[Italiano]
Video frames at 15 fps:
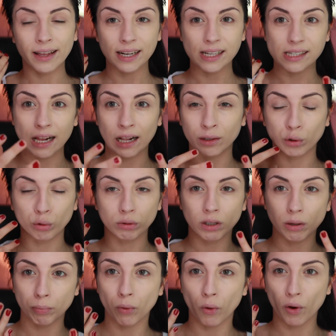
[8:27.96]
risalto
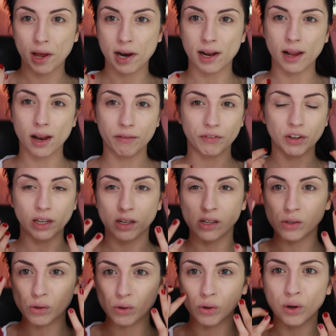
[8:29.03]
tutti i pori del
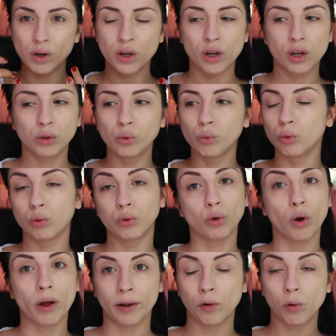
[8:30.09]
viso,
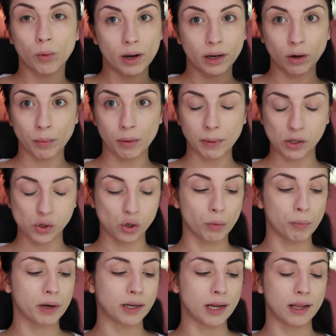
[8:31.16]
tutto, ecco, quelle non mi
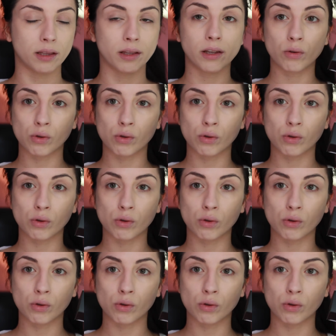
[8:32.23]
piacciono per niente.